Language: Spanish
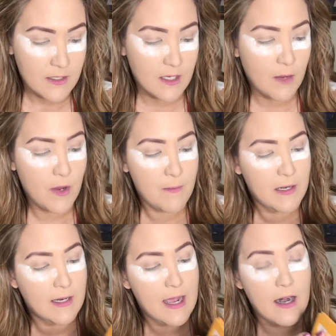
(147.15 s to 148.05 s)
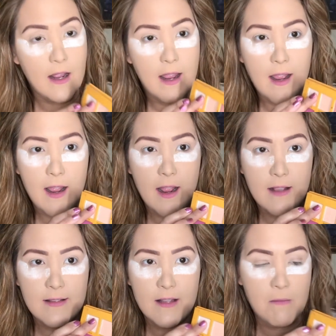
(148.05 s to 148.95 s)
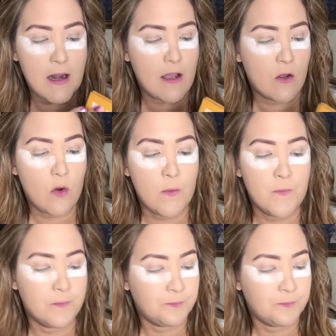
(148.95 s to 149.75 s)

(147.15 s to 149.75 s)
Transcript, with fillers: Así que voy a aplicar este blanco